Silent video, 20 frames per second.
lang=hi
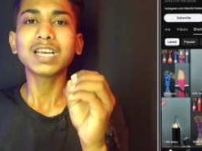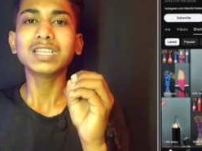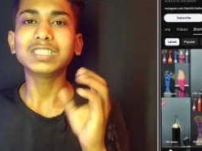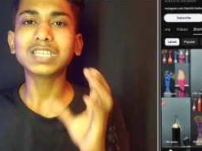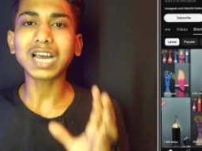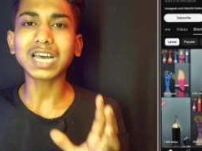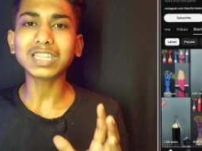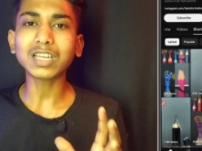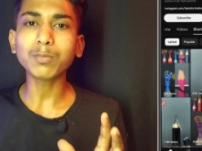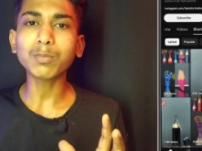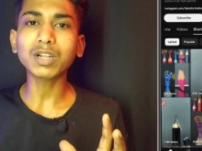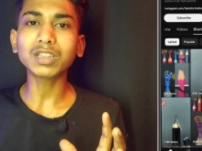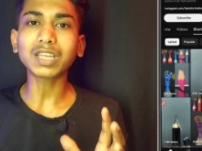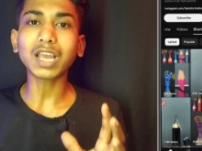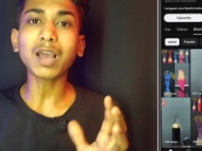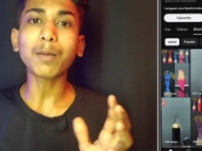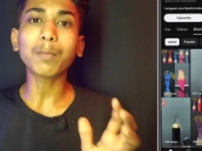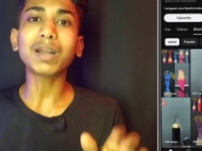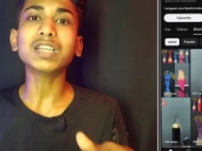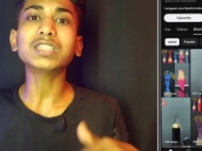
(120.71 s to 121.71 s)
ज़्यादा
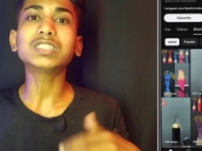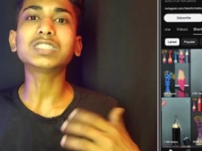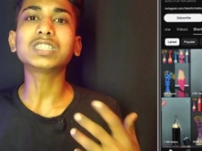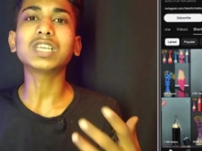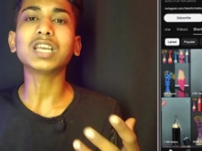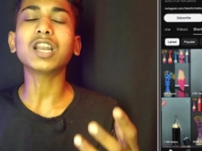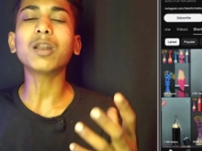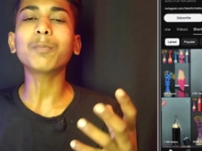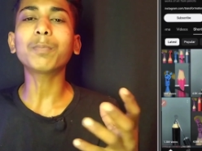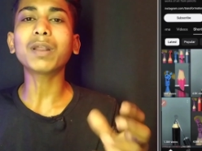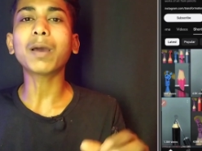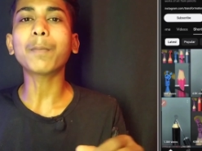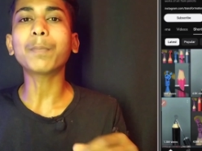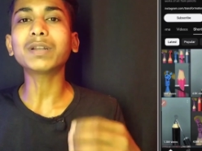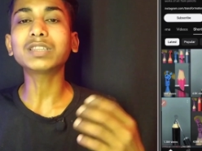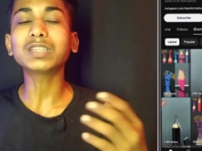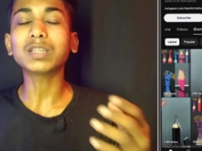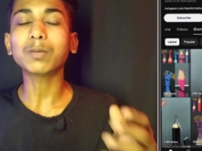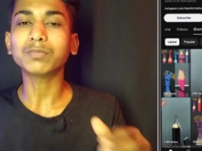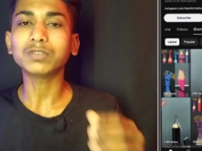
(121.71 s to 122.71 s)
मिलता है हमारे चैनल पर यहाँ
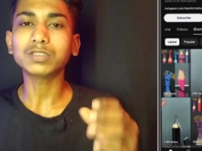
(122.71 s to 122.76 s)
पर